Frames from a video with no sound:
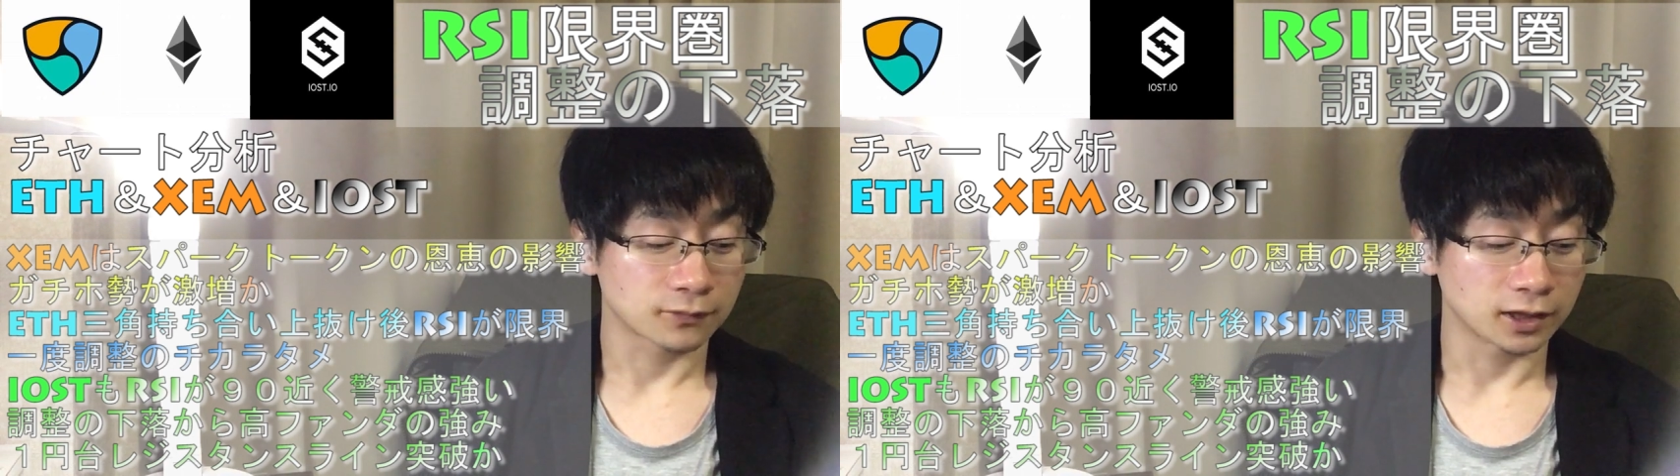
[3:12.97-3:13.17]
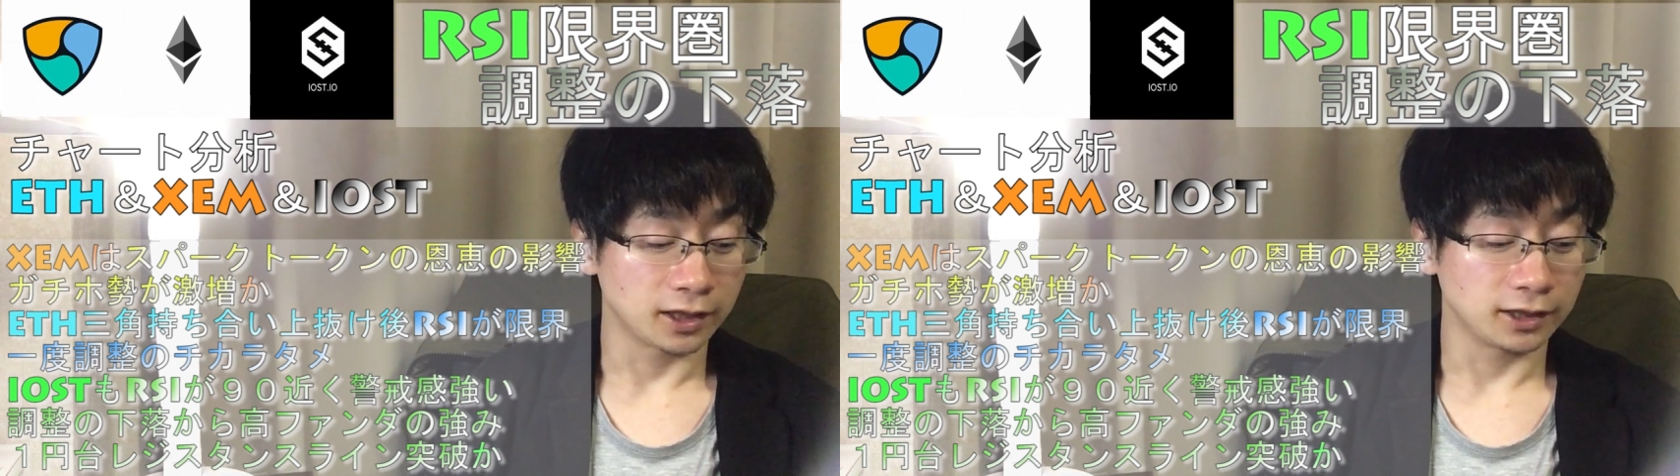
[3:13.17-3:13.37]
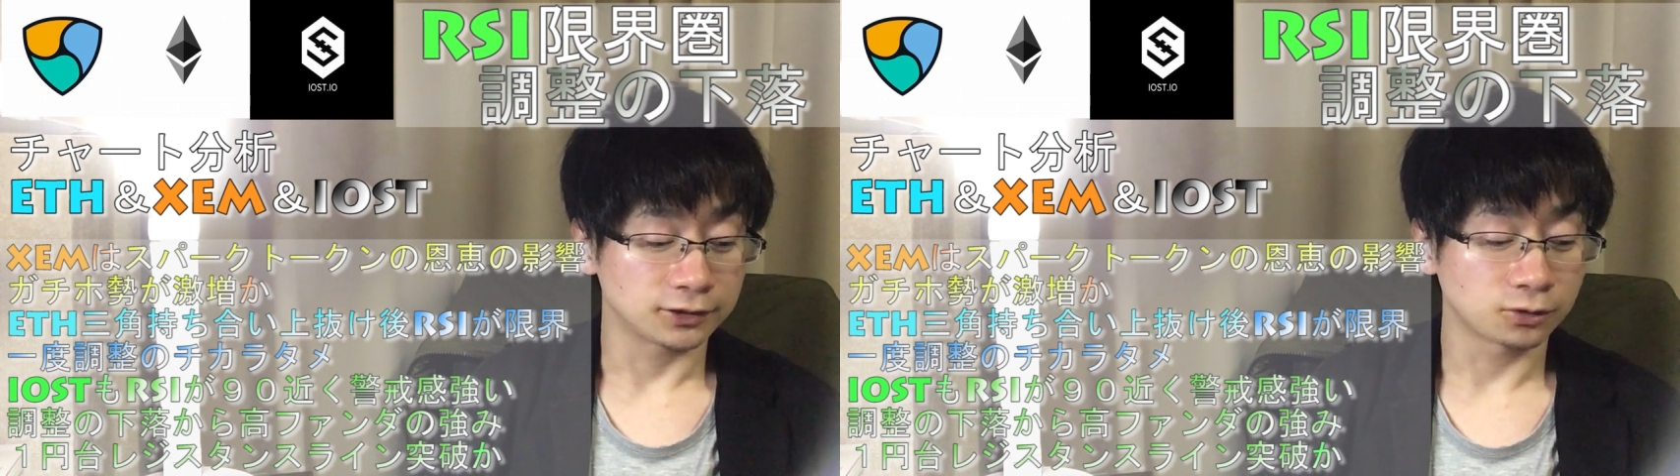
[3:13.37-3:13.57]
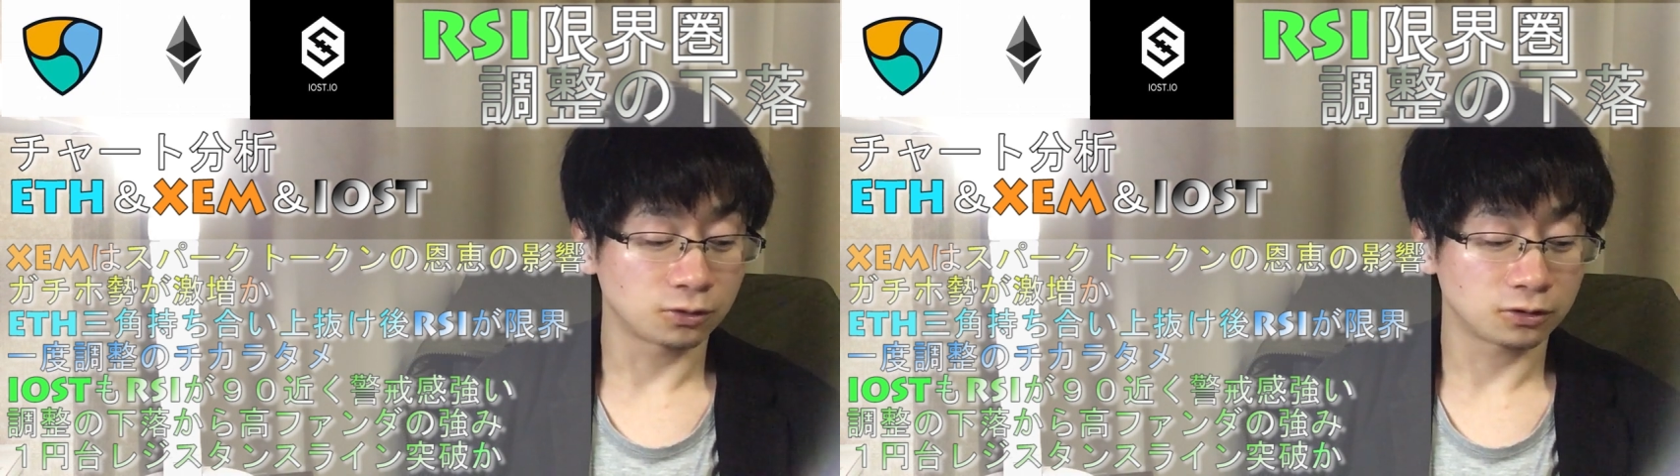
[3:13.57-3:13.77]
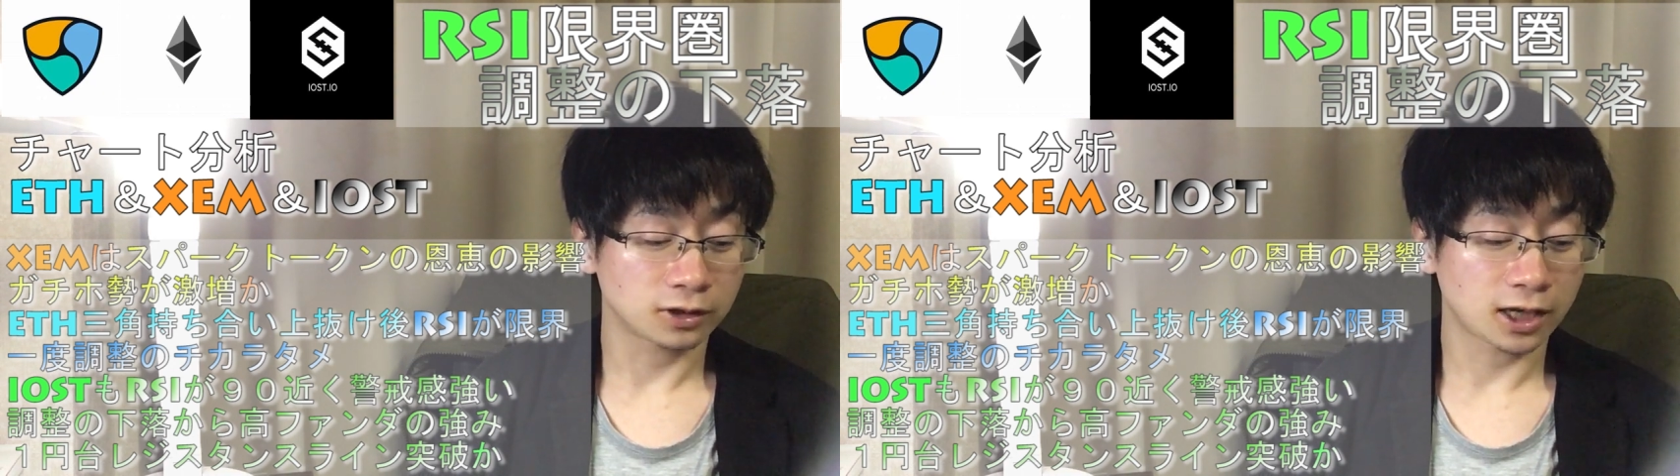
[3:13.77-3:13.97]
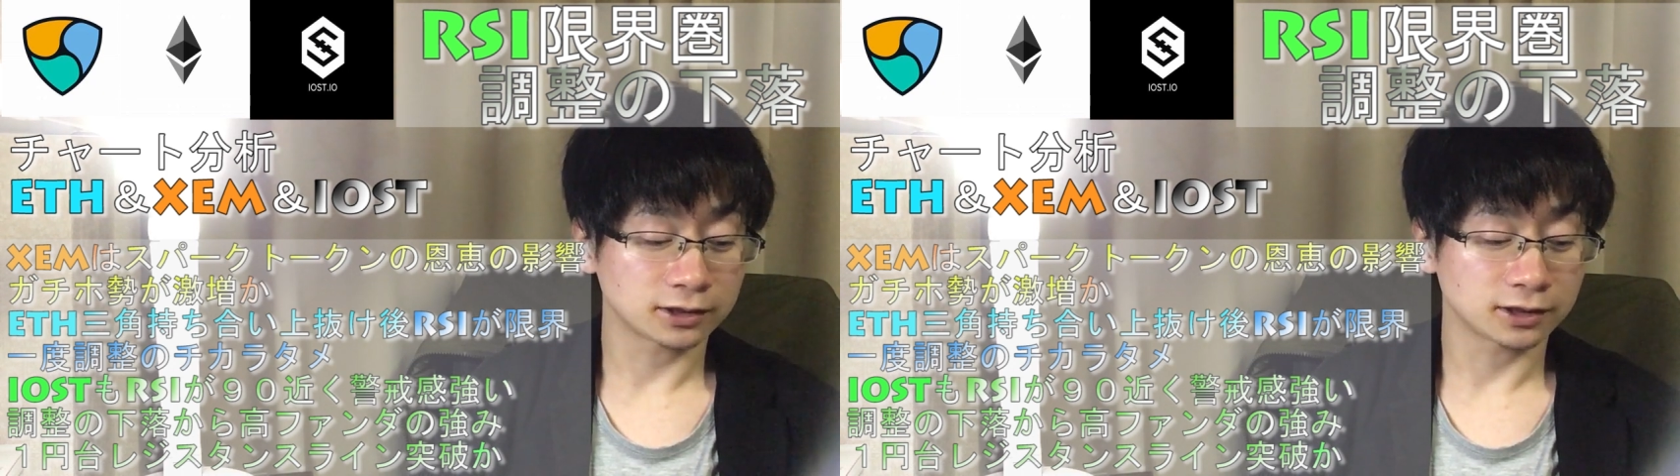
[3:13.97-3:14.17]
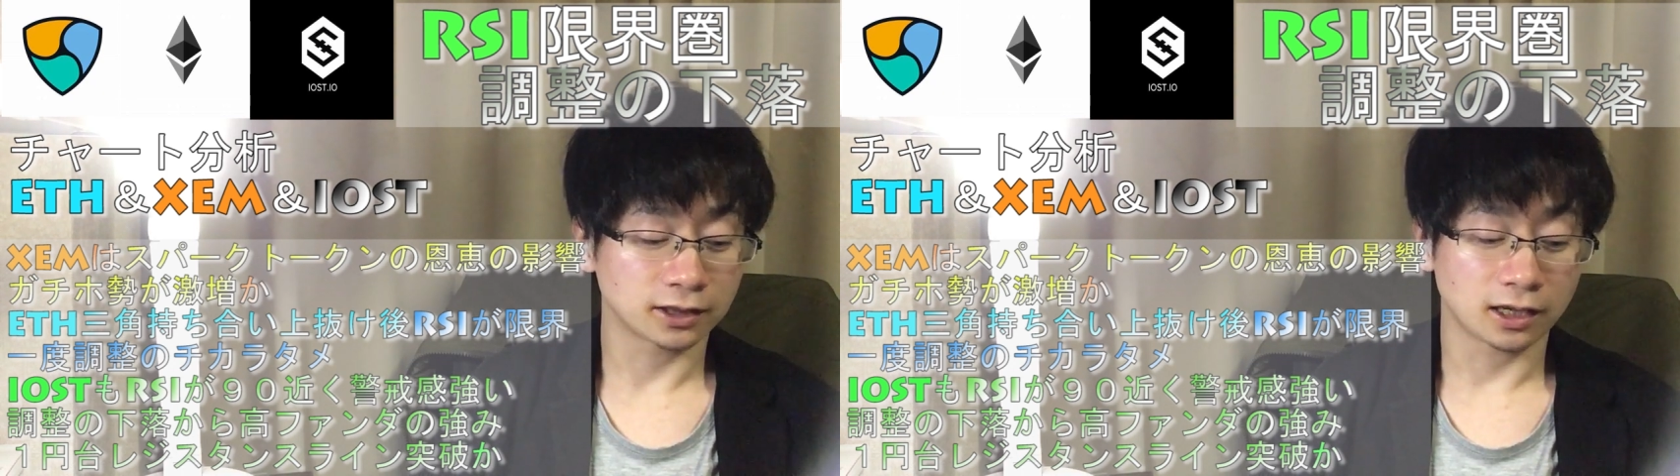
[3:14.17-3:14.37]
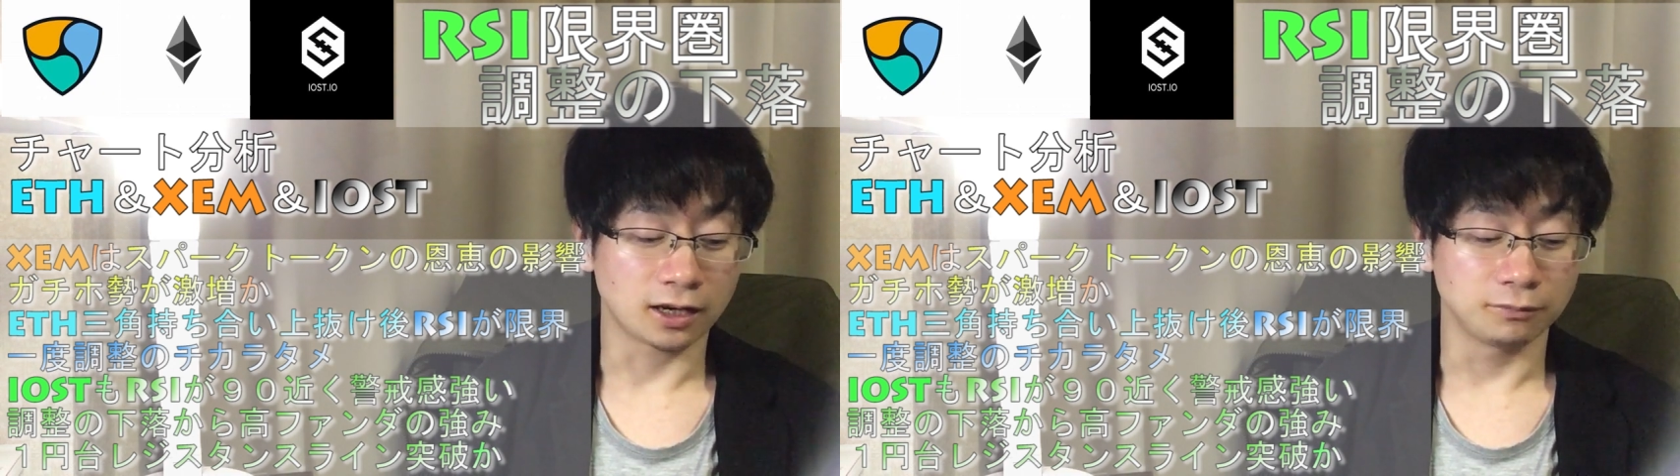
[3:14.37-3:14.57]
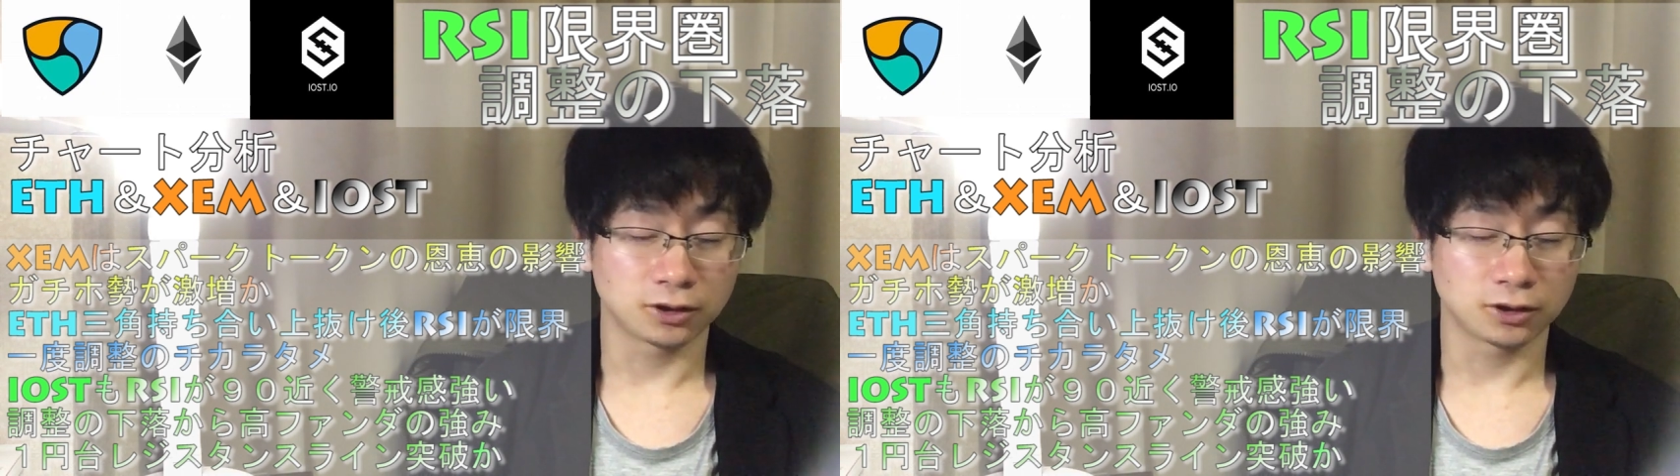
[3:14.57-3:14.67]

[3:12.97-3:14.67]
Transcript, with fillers: えー、そこの硬さが